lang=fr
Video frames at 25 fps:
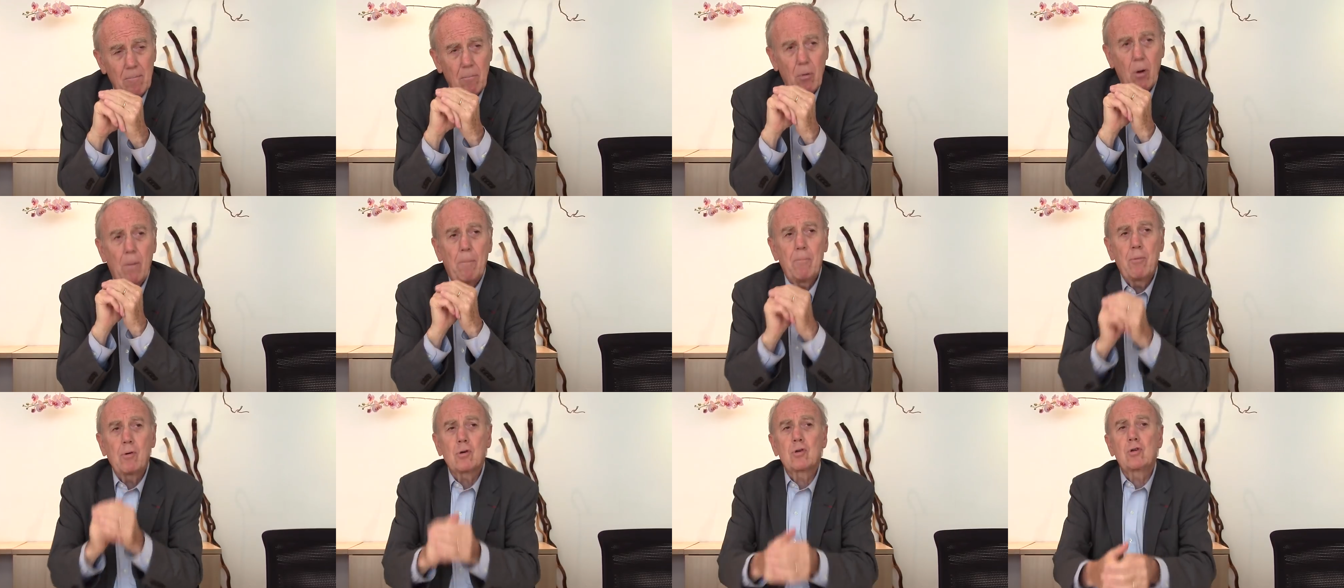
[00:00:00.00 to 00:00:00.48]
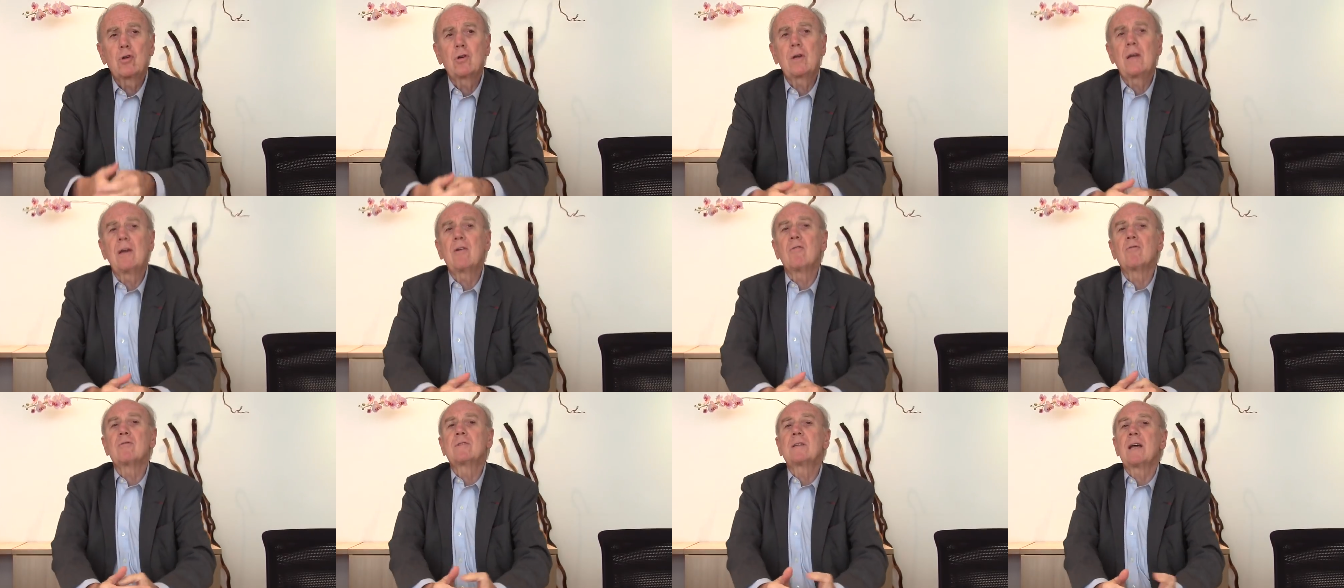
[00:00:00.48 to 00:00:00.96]
Bon, pour ce
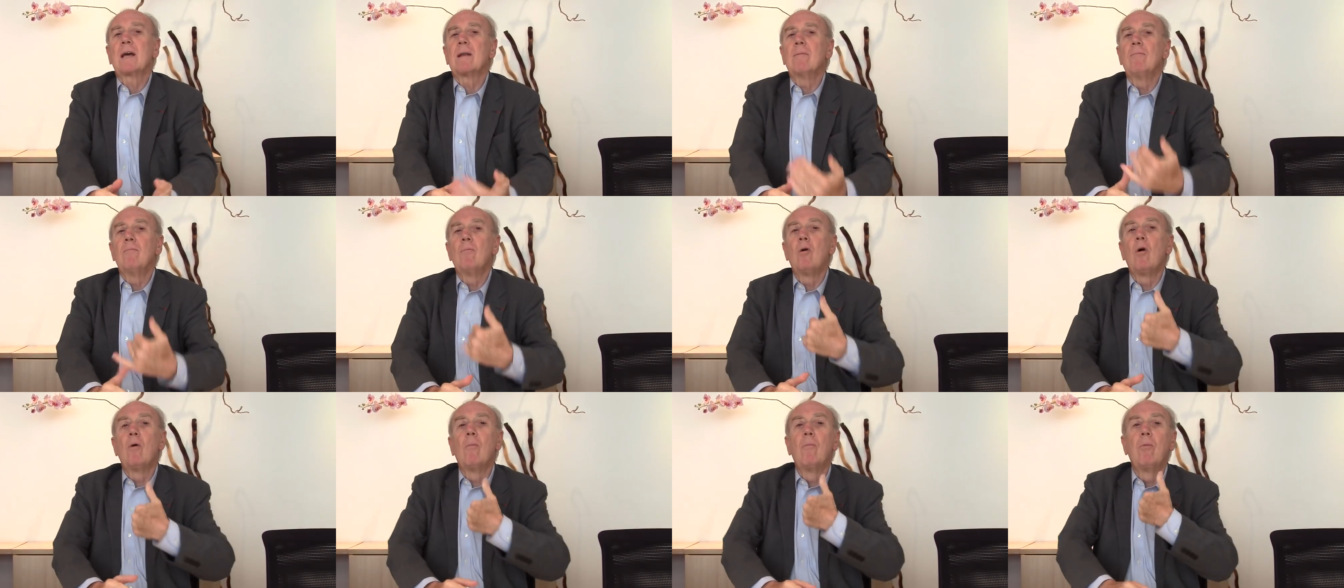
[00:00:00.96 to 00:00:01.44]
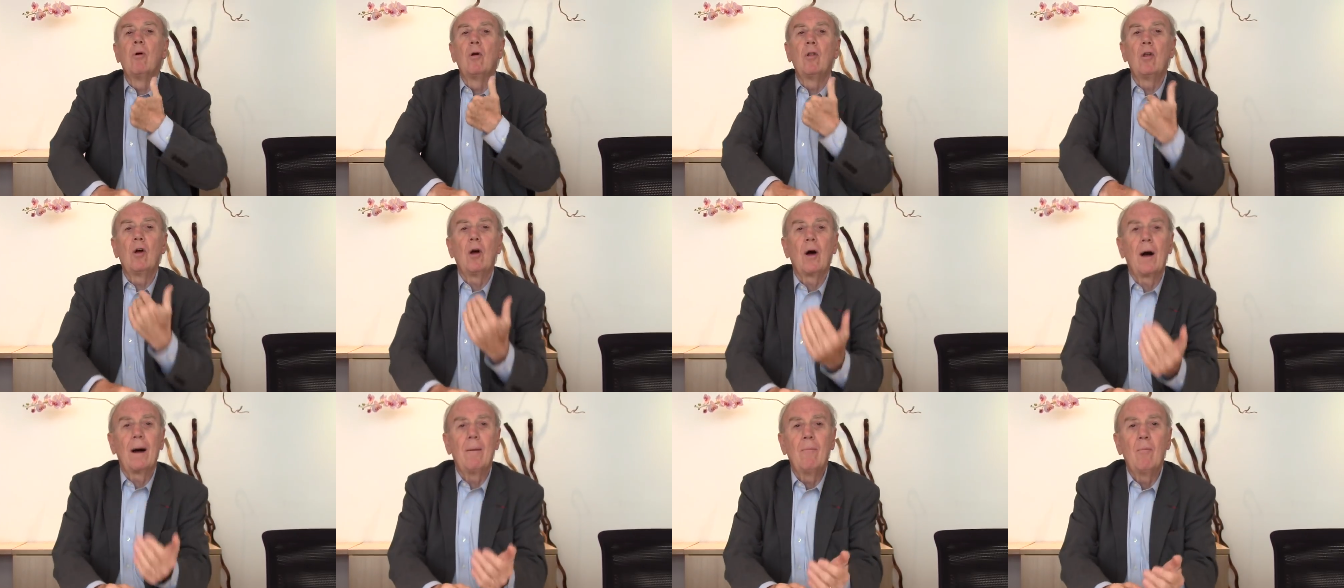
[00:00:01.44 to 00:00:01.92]
qui concerne mon
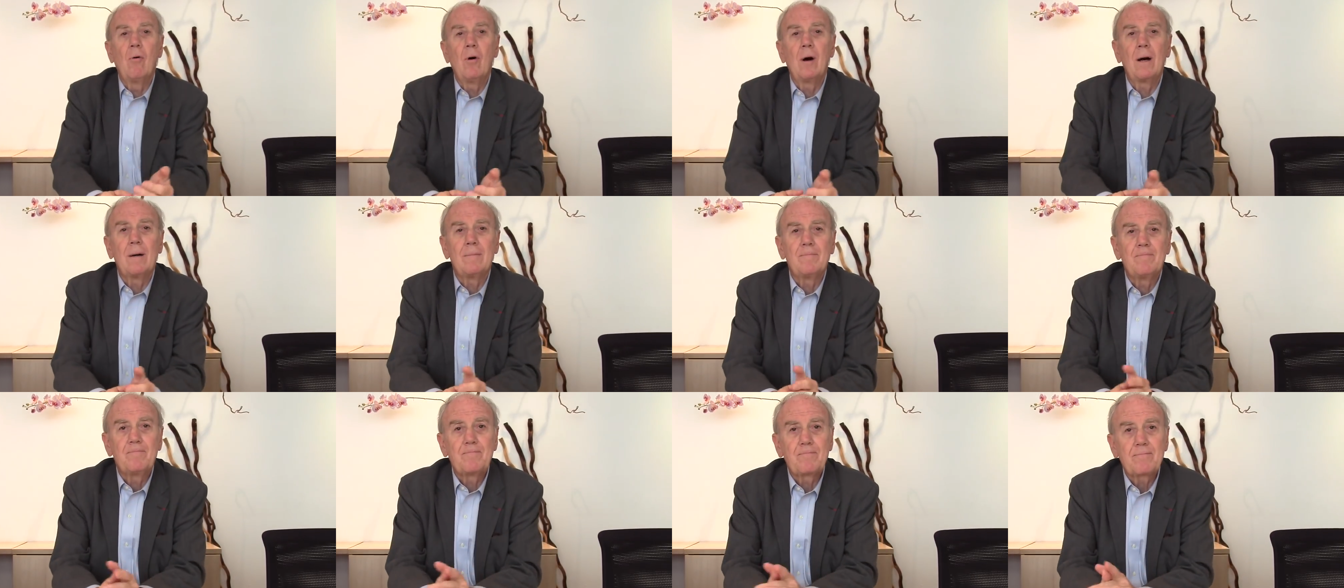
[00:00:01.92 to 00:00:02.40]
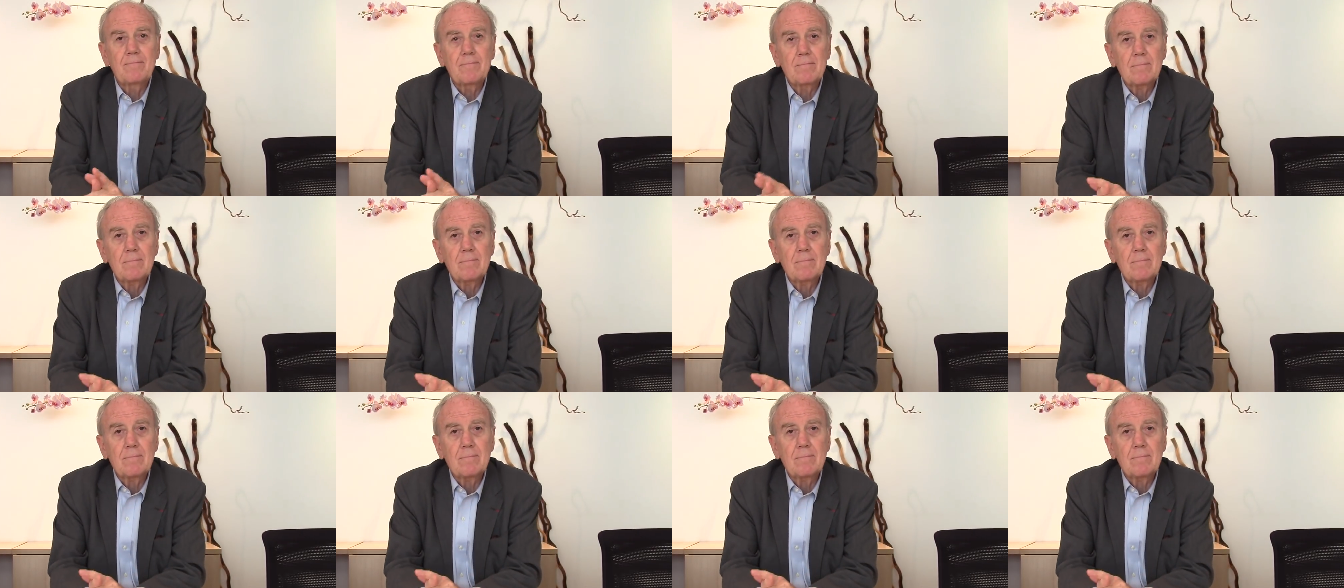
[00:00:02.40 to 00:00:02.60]
bonheur à moi,